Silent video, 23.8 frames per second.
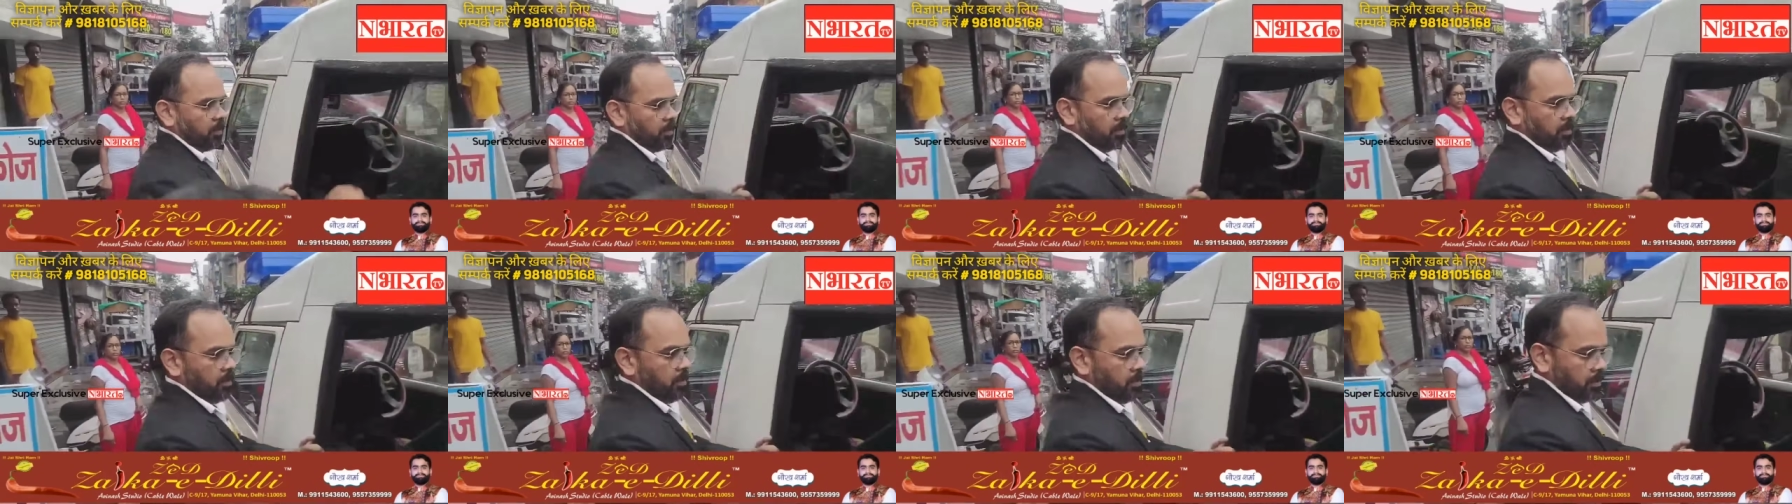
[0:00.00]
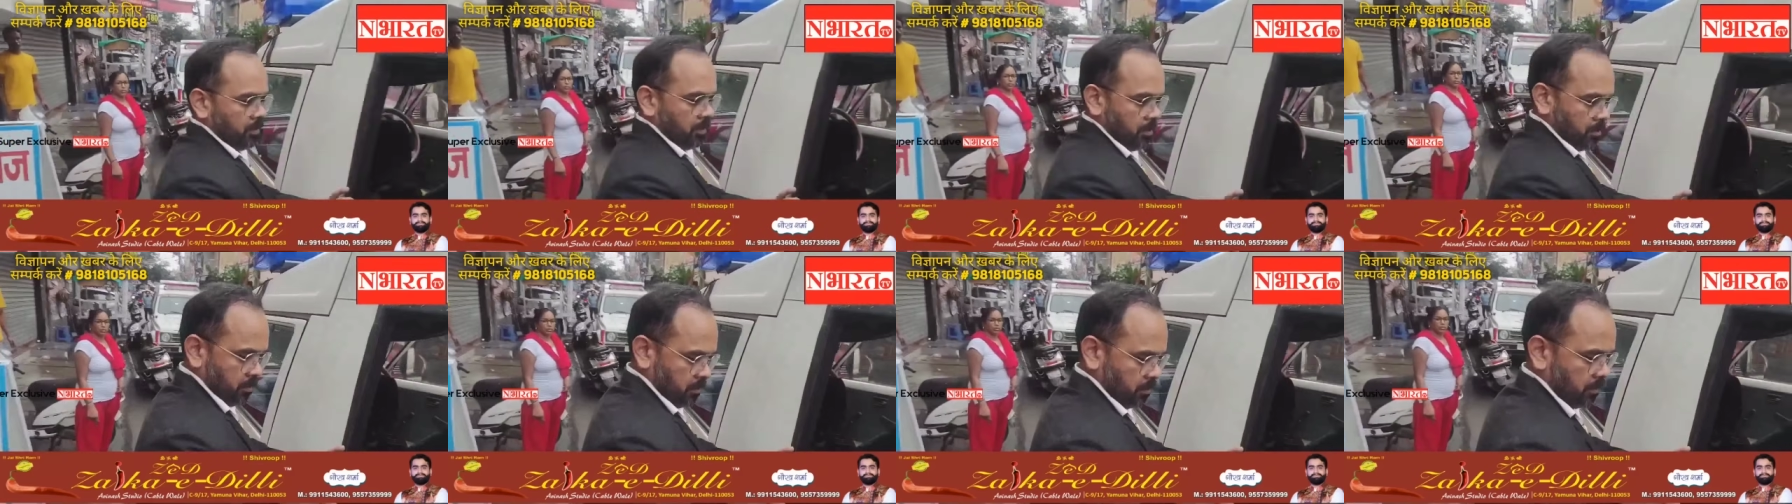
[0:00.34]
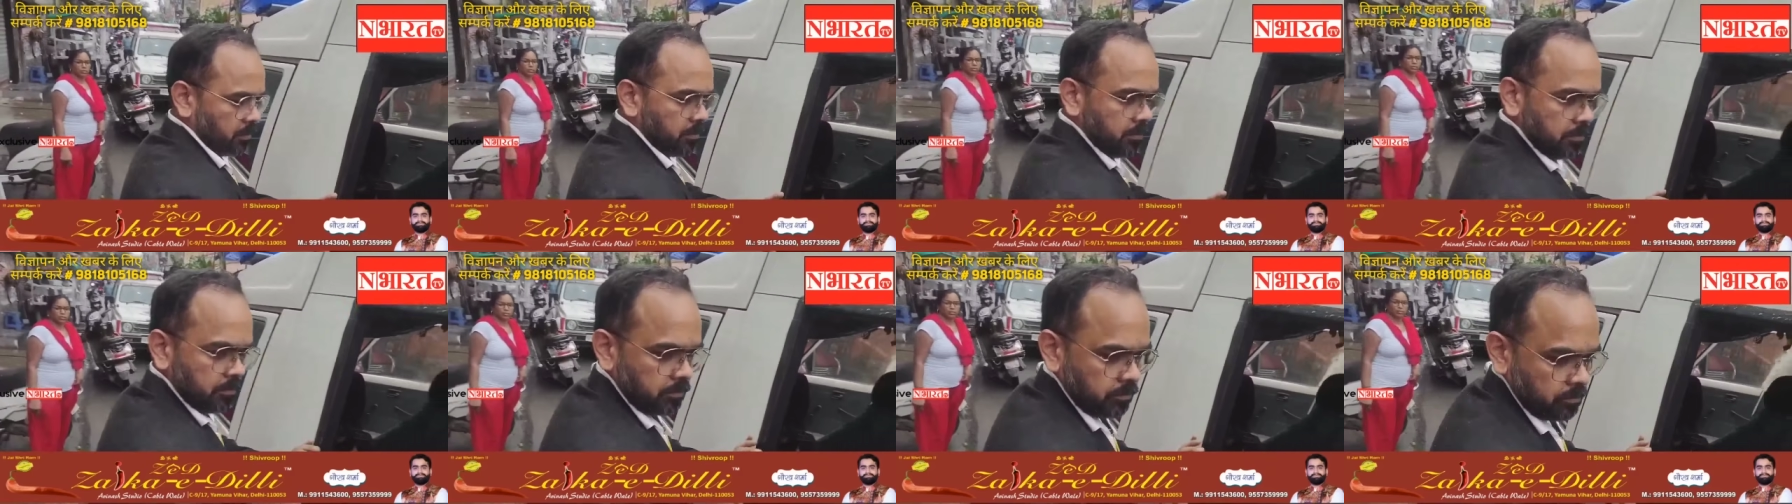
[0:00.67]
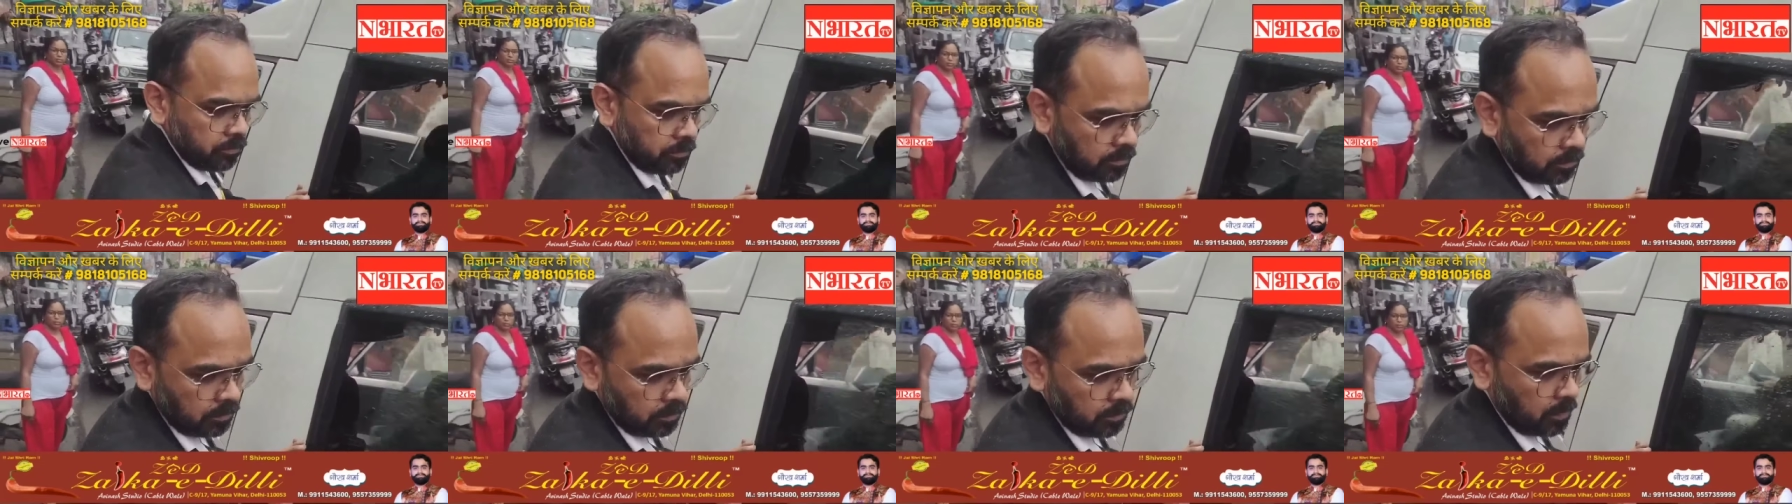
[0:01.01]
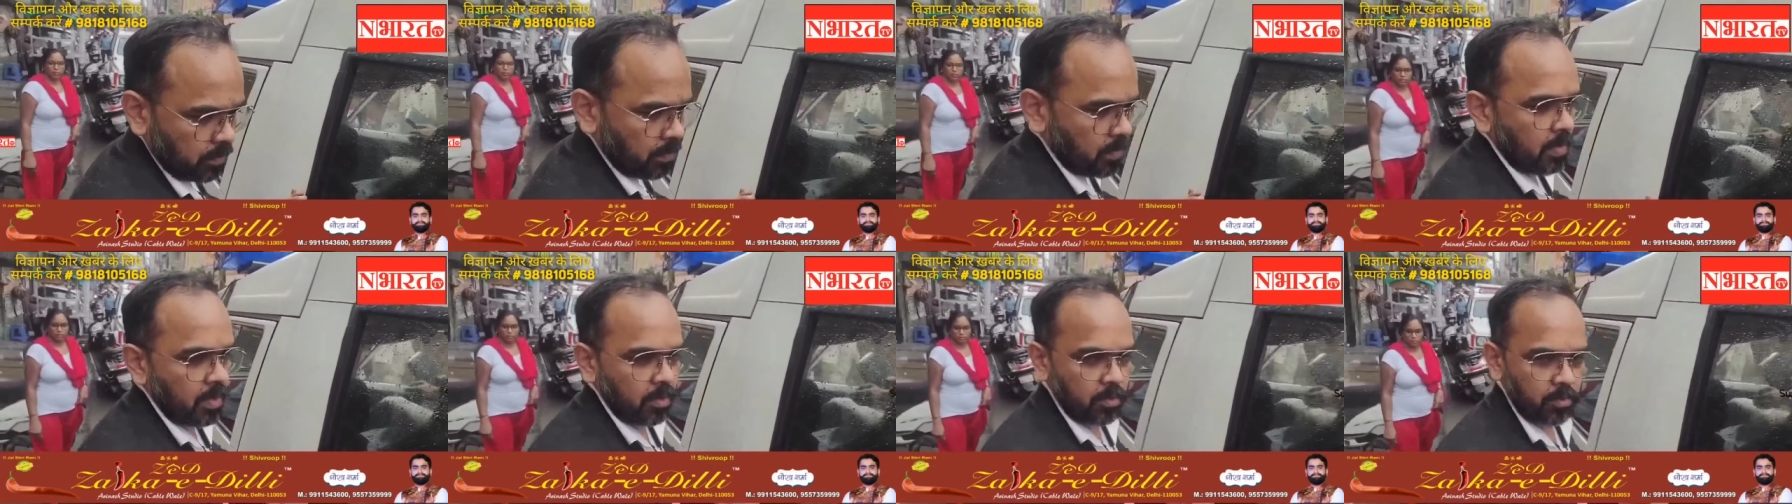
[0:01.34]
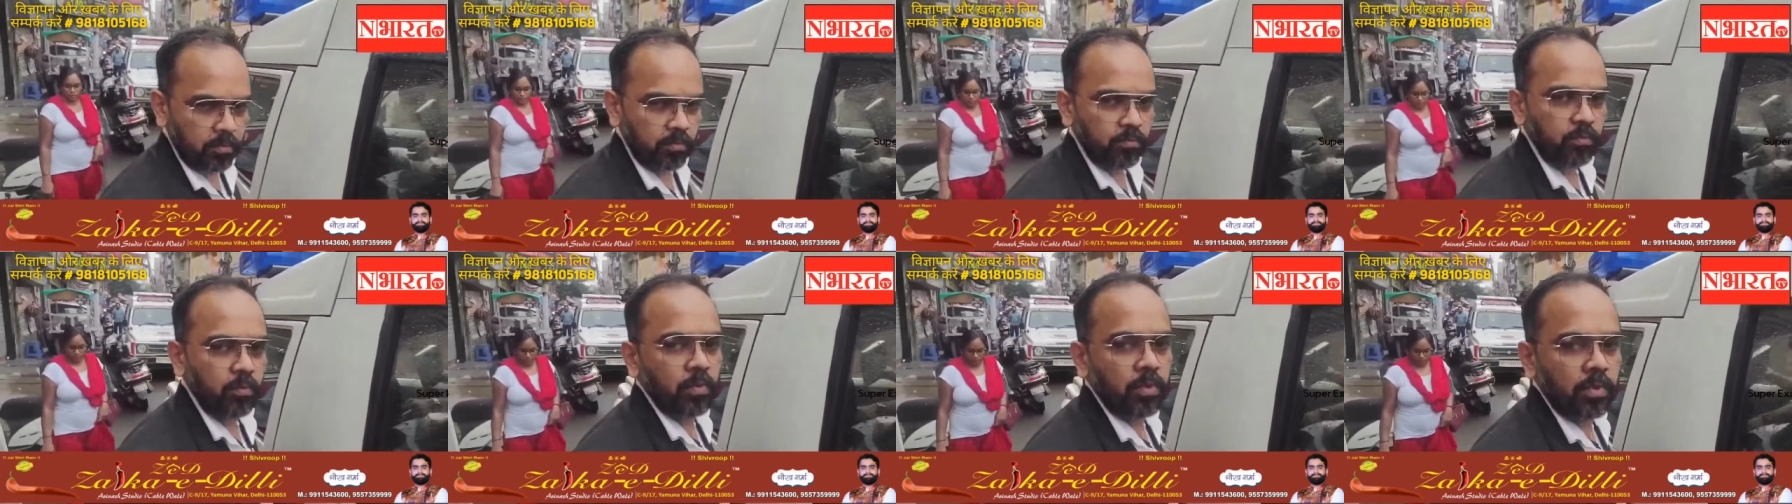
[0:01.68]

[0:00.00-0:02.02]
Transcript: बस इसी बात पे यहाँ बात बिगड़ी